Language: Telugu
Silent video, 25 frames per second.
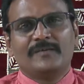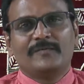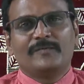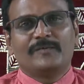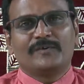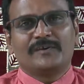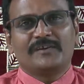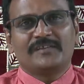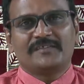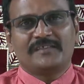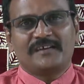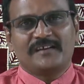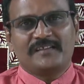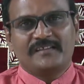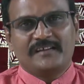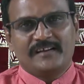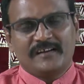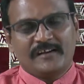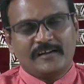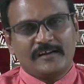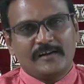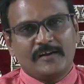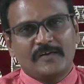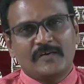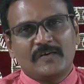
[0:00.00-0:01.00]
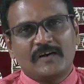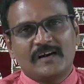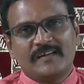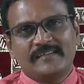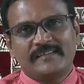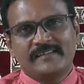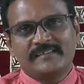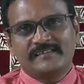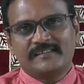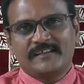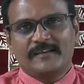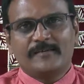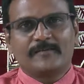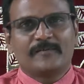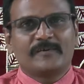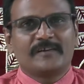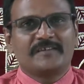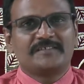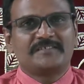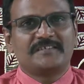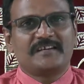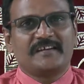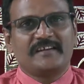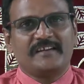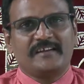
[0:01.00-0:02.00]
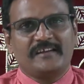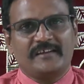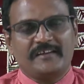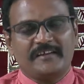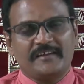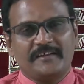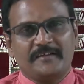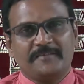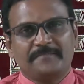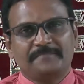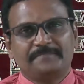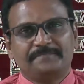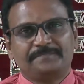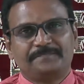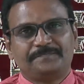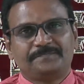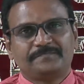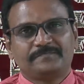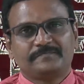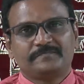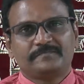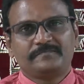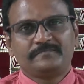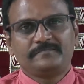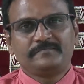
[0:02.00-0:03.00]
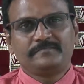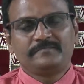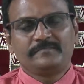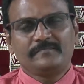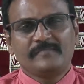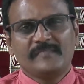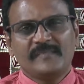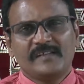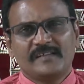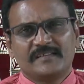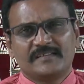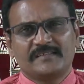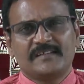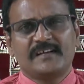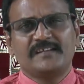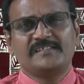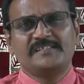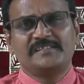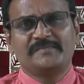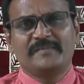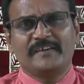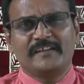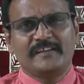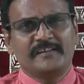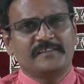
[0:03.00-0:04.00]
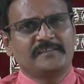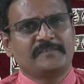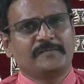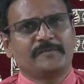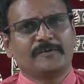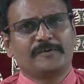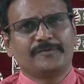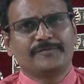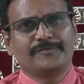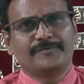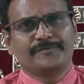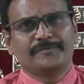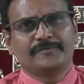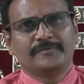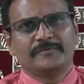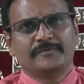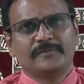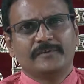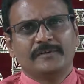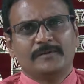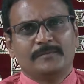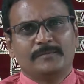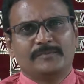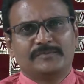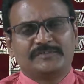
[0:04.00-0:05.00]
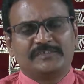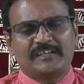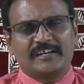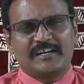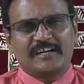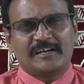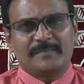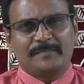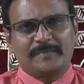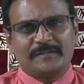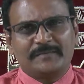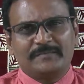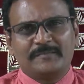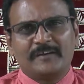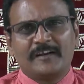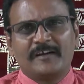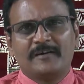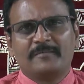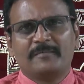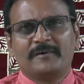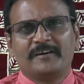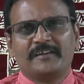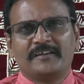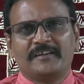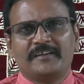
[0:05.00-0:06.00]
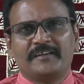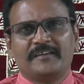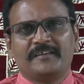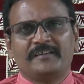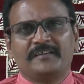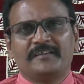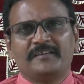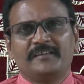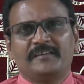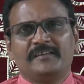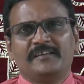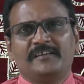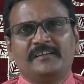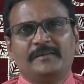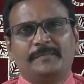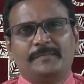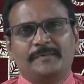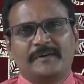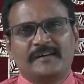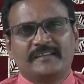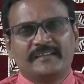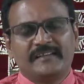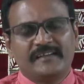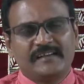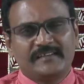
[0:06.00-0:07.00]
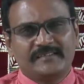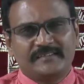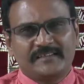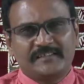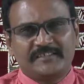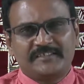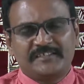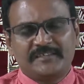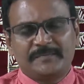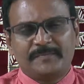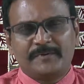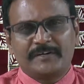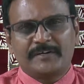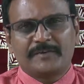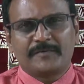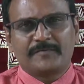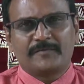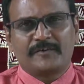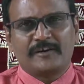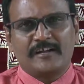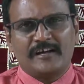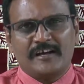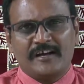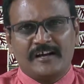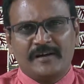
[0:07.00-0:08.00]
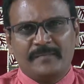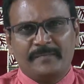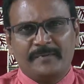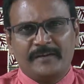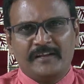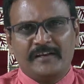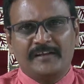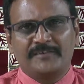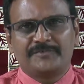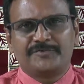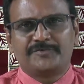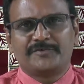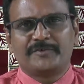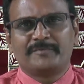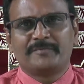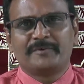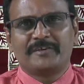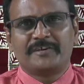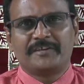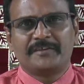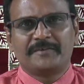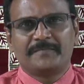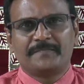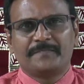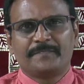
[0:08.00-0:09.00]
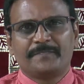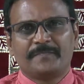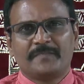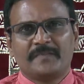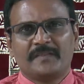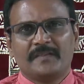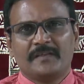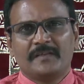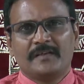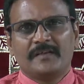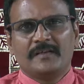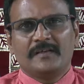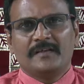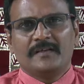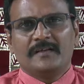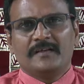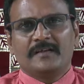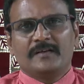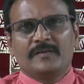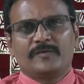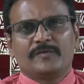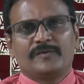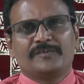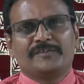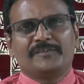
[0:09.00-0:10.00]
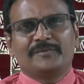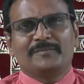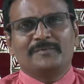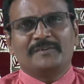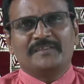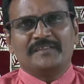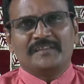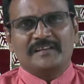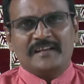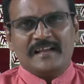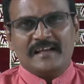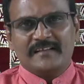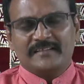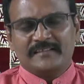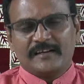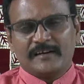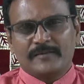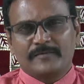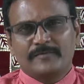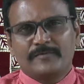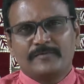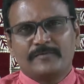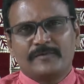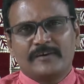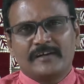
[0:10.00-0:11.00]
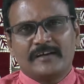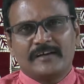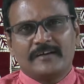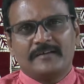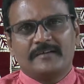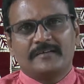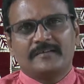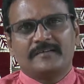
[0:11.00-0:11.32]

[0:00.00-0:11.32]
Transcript: ఉన్నతాధికారులకు ఆదేశాలు కూడా జారీ అయినాయి సాధ్యమైనంత వరకు ముద్రగడ పద్మనాభాన్ని ఈ పాదయాత్ర చేపట్టకుండా ఆపేలా చూడమని కొంతమంది నేతలకు కూడా